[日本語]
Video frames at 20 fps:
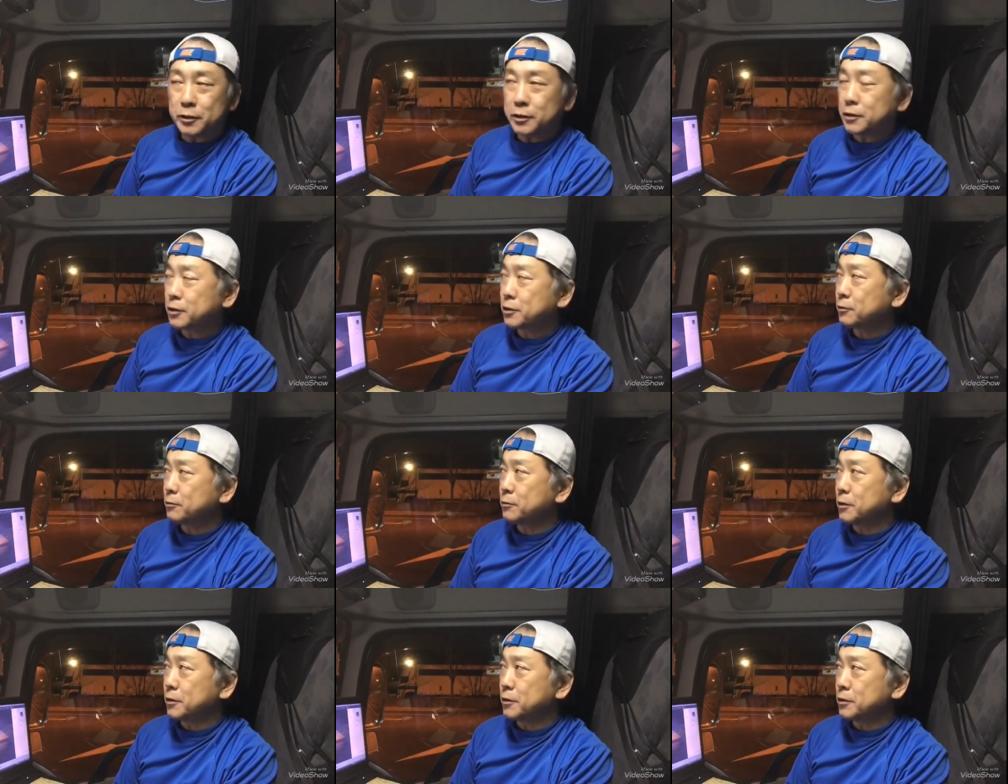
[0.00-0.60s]
えー、
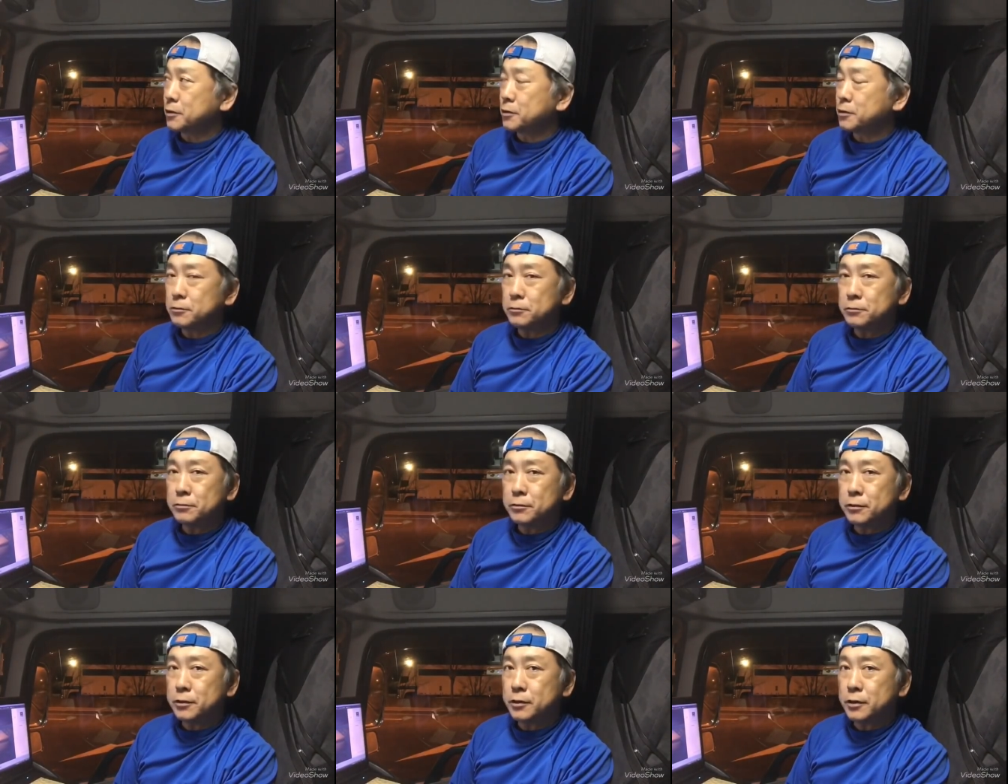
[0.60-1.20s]
今日は
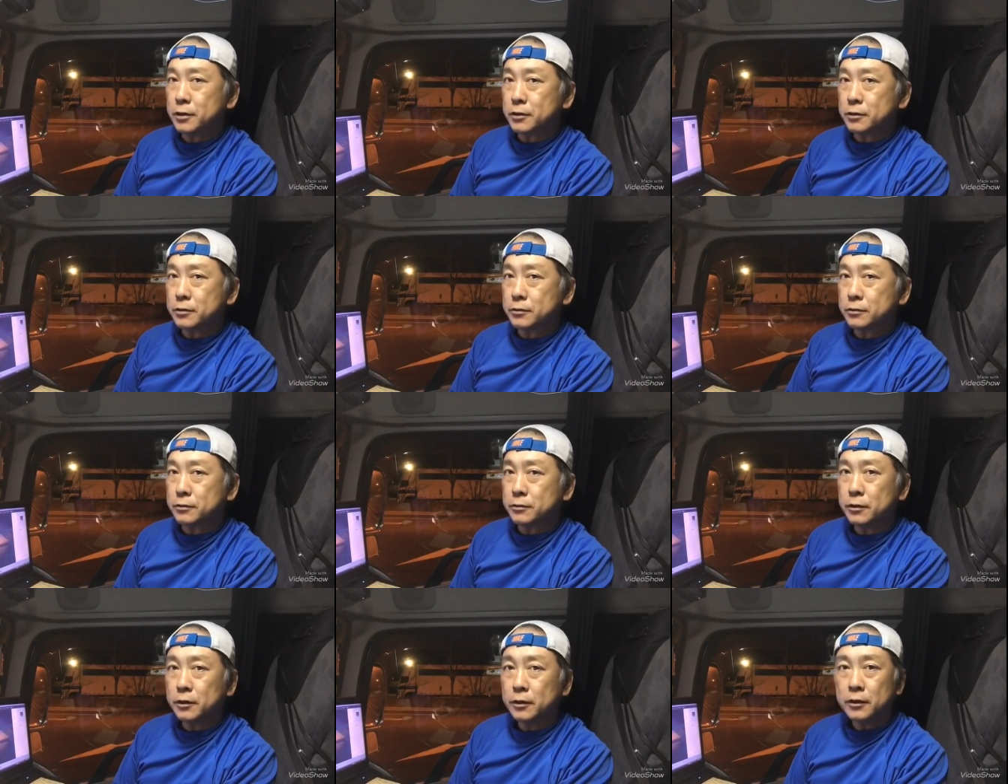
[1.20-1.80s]
12
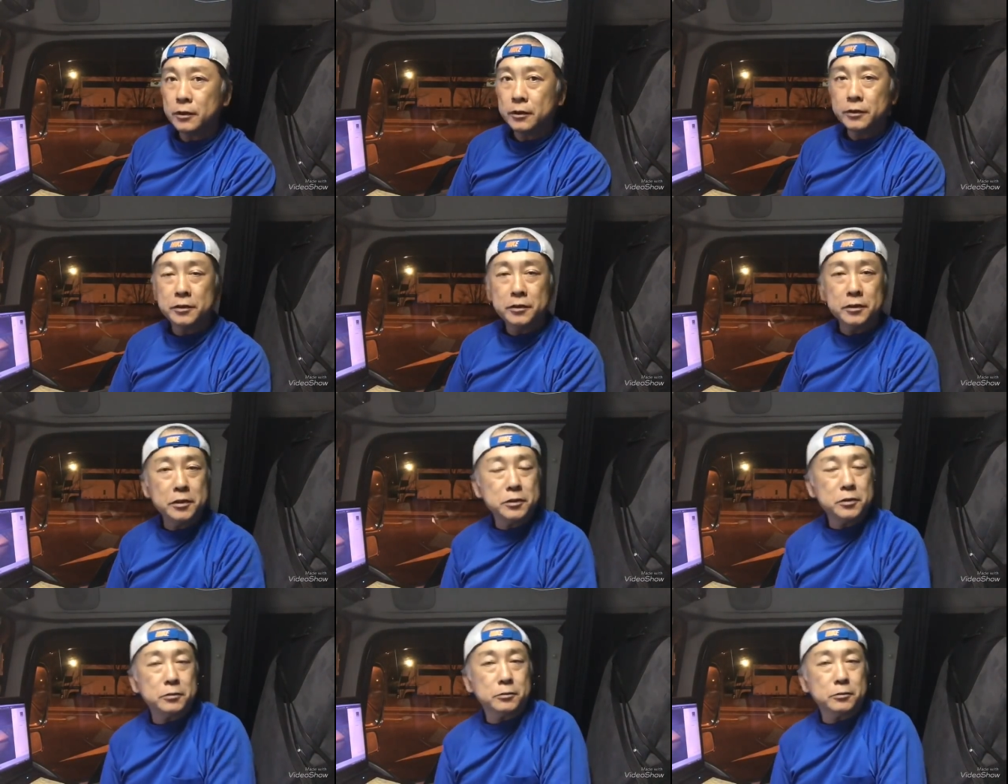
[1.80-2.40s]
月
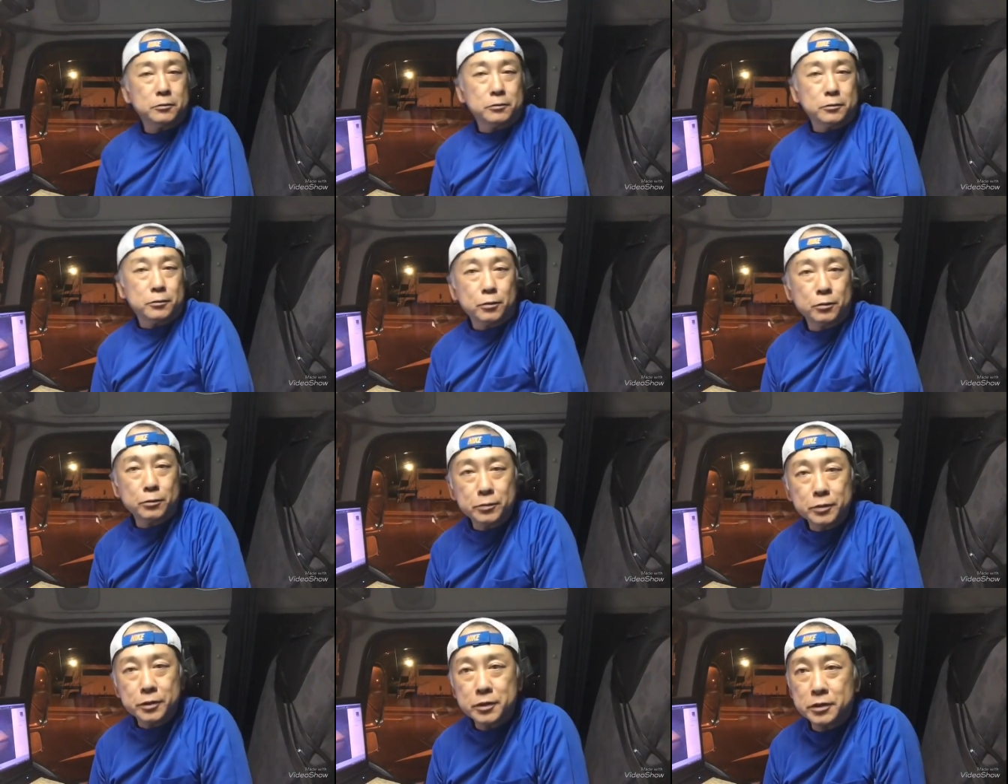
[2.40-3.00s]

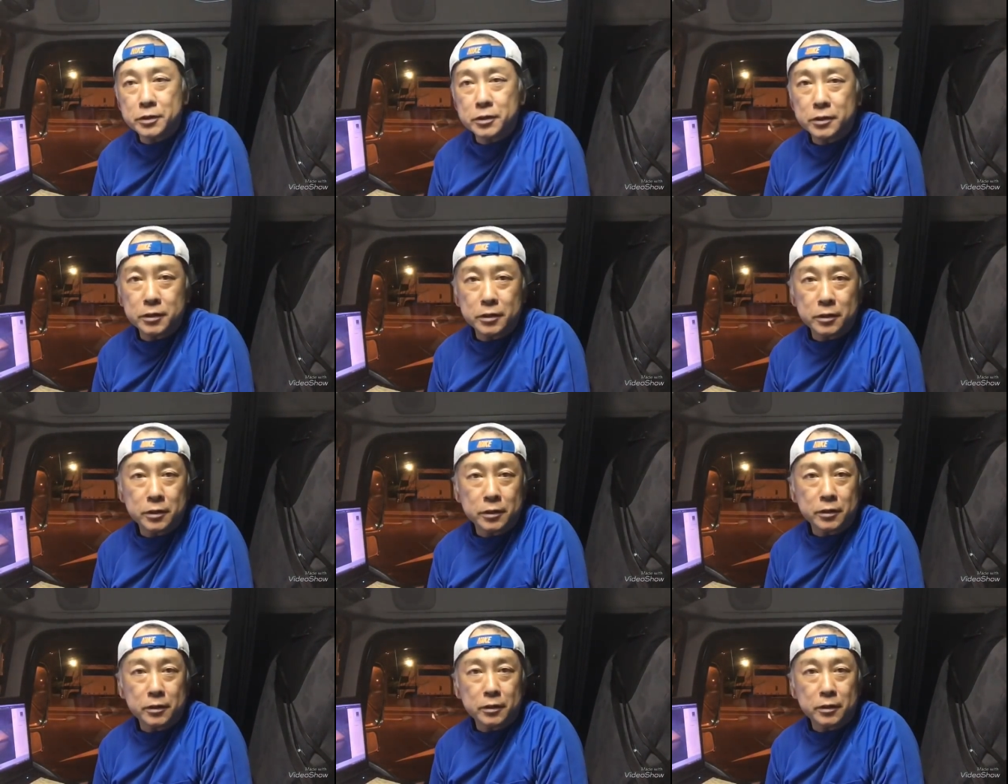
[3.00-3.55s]
26日